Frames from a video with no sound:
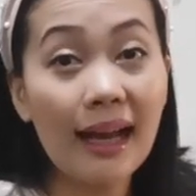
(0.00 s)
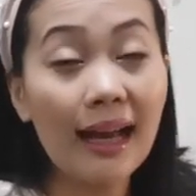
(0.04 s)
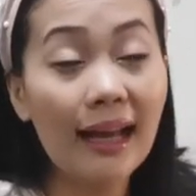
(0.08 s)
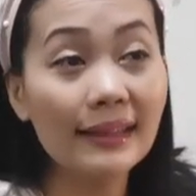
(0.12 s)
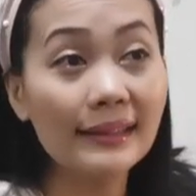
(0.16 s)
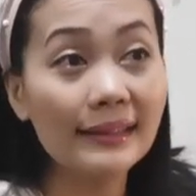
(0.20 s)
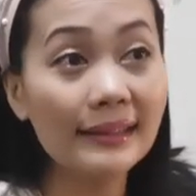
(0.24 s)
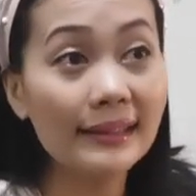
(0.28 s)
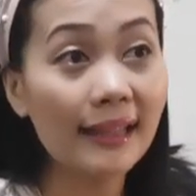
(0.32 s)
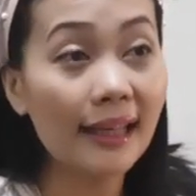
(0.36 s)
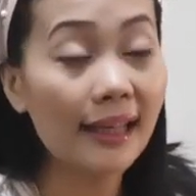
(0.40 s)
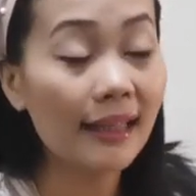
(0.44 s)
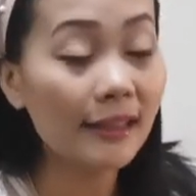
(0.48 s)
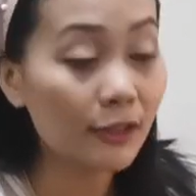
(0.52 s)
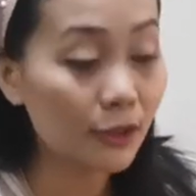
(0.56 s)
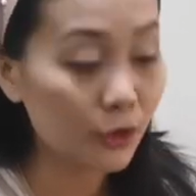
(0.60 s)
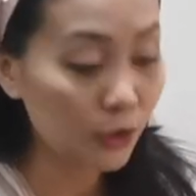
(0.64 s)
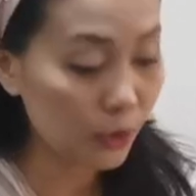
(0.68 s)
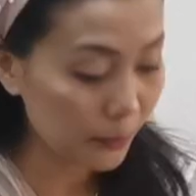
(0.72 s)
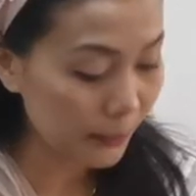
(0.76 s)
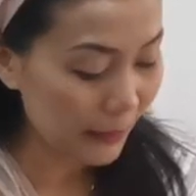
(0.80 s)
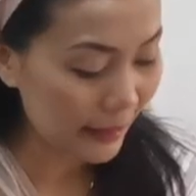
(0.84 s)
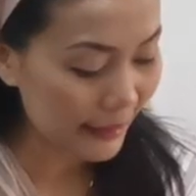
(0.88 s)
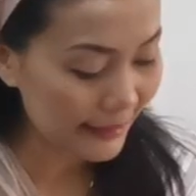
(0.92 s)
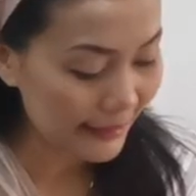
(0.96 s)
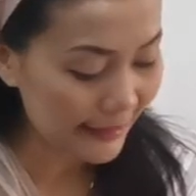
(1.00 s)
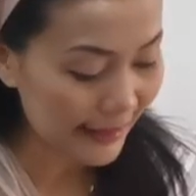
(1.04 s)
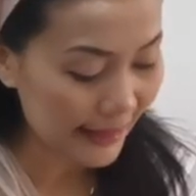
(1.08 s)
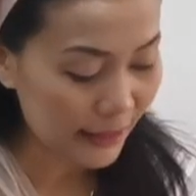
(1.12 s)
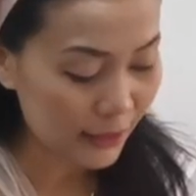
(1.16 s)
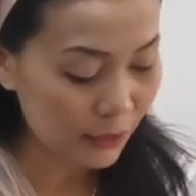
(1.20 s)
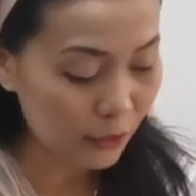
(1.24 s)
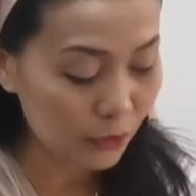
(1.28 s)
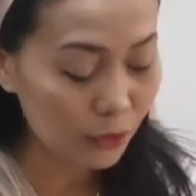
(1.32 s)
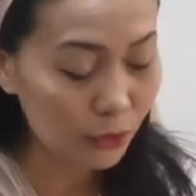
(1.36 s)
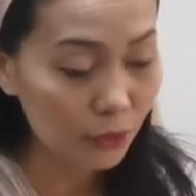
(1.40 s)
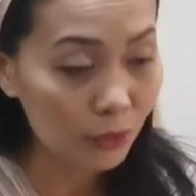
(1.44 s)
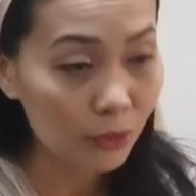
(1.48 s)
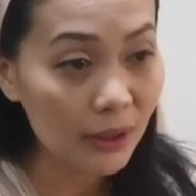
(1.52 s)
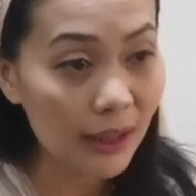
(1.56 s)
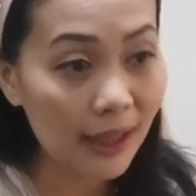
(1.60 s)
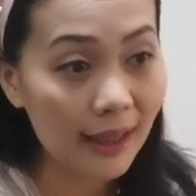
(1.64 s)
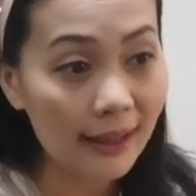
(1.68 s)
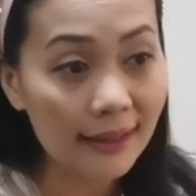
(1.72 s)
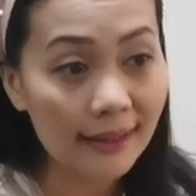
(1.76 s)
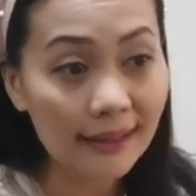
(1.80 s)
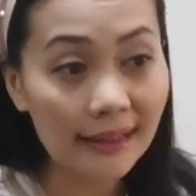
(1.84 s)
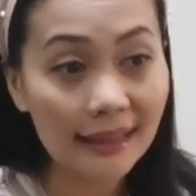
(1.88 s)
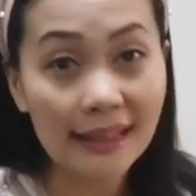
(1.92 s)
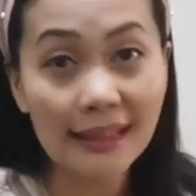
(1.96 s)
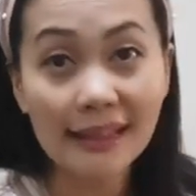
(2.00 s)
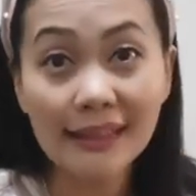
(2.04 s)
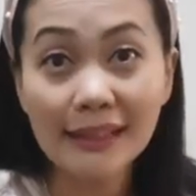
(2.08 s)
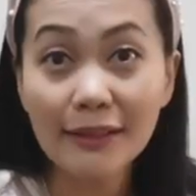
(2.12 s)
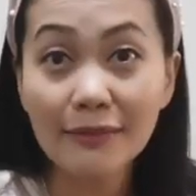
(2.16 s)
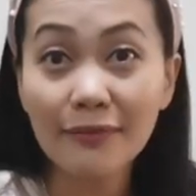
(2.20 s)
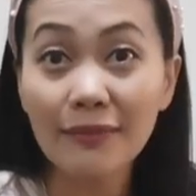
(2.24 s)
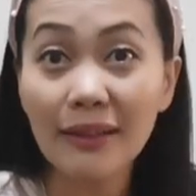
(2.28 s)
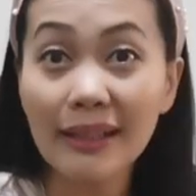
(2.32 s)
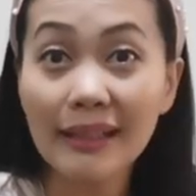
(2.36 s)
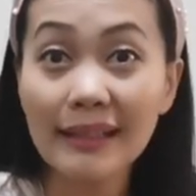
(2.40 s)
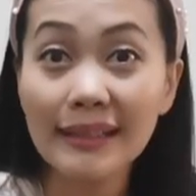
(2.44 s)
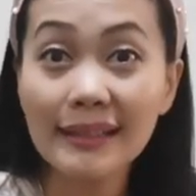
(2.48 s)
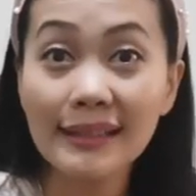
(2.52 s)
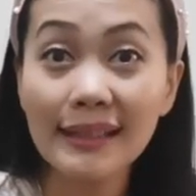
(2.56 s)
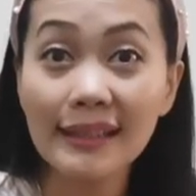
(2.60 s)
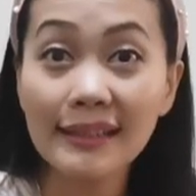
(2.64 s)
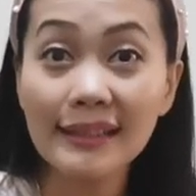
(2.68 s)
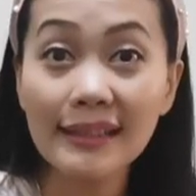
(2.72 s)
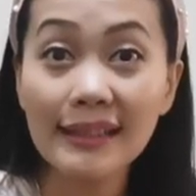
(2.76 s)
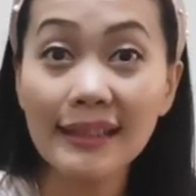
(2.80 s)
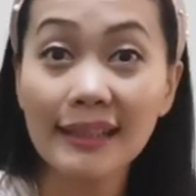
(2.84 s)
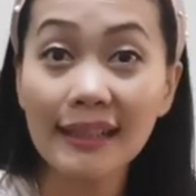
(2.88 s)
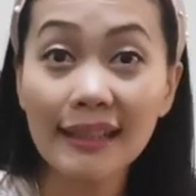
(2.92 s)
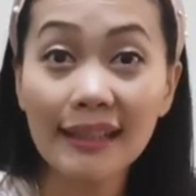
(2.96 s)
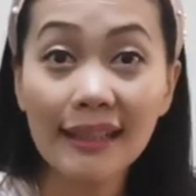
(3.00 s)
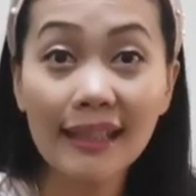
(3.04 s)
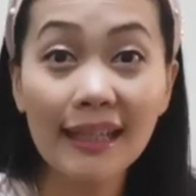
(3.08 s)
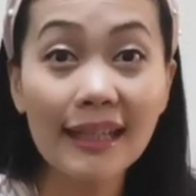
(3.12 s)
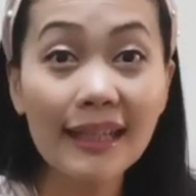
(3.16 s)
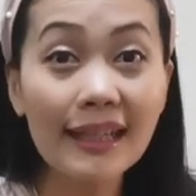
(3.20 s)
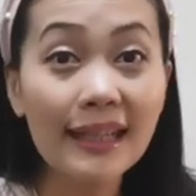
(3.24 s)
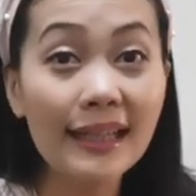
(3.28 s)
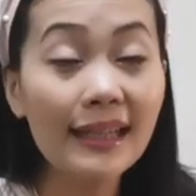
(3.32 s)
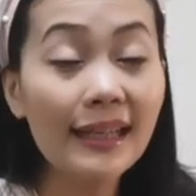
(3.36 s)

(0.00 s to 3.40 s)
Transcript: hanya coba cek juga nih si varises ini